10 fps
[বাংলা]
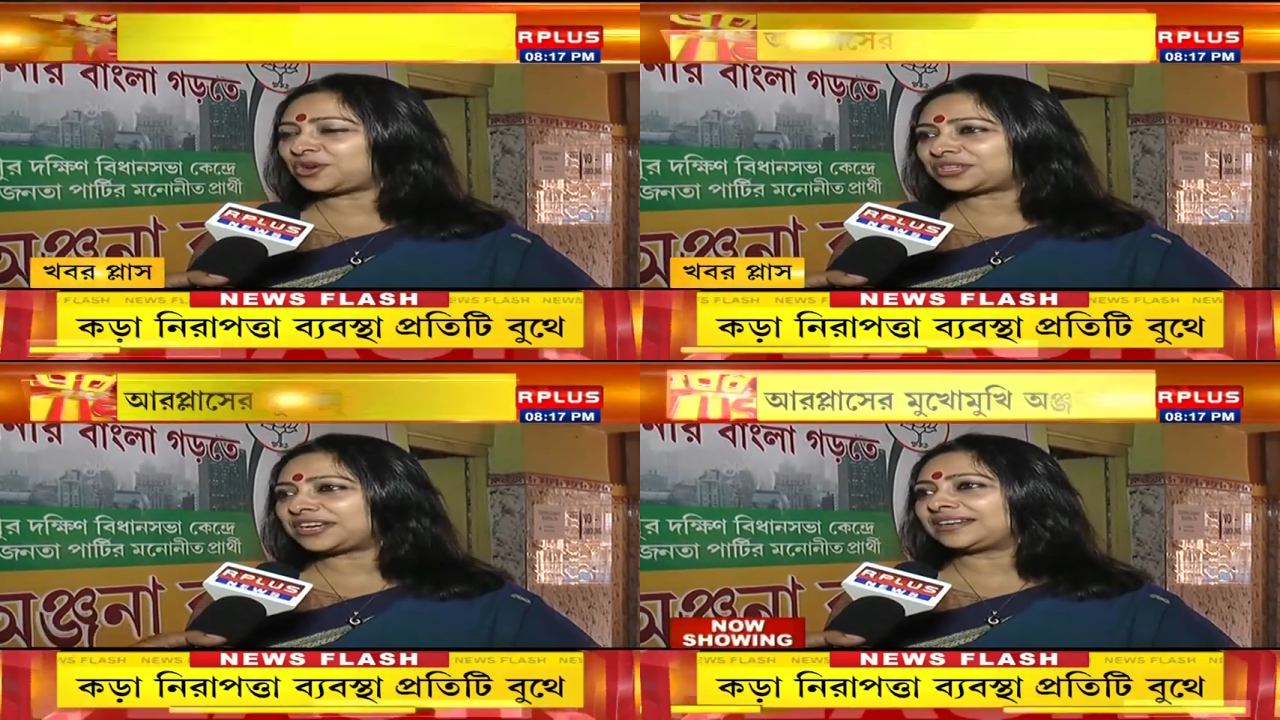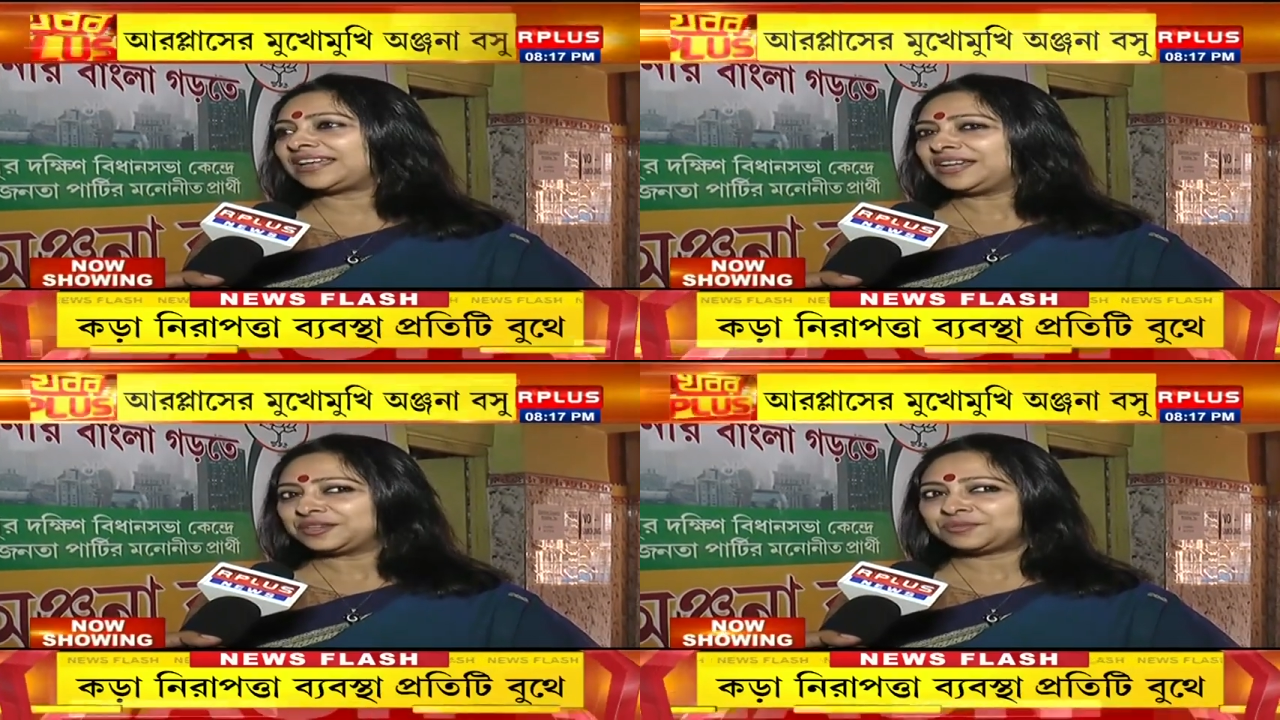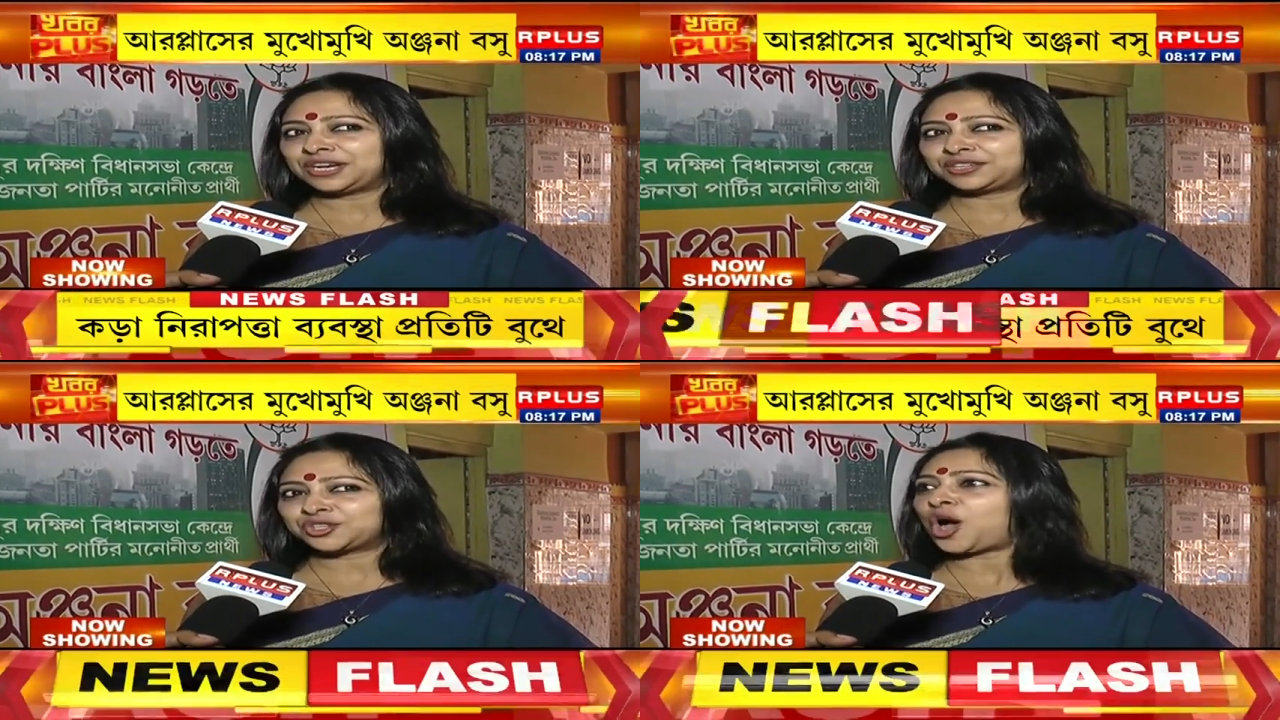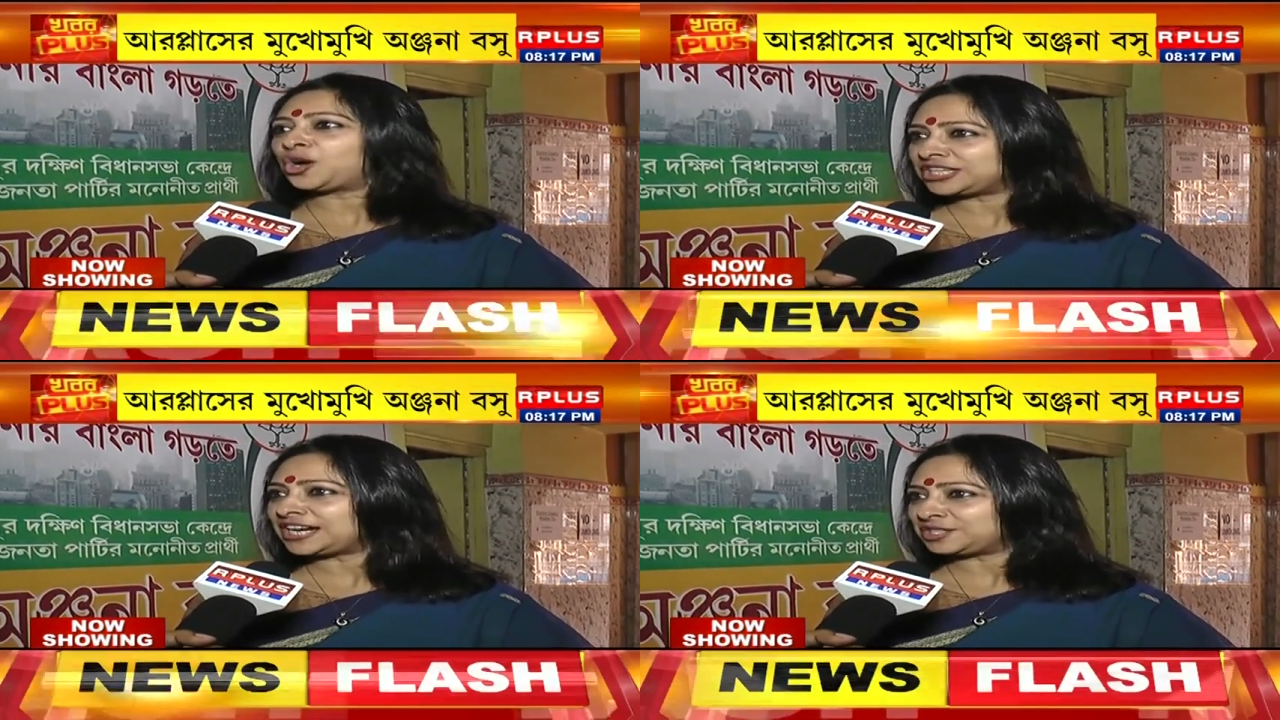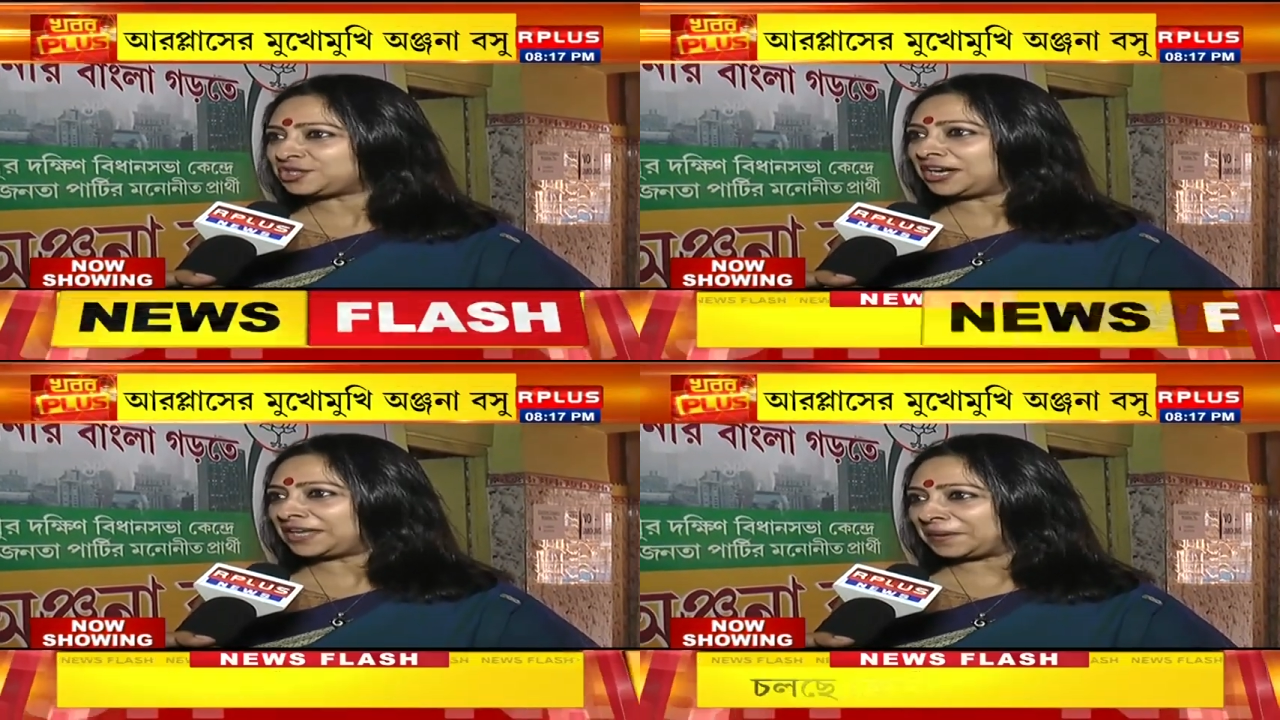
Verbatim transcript: সংসার মানে সংসার চলে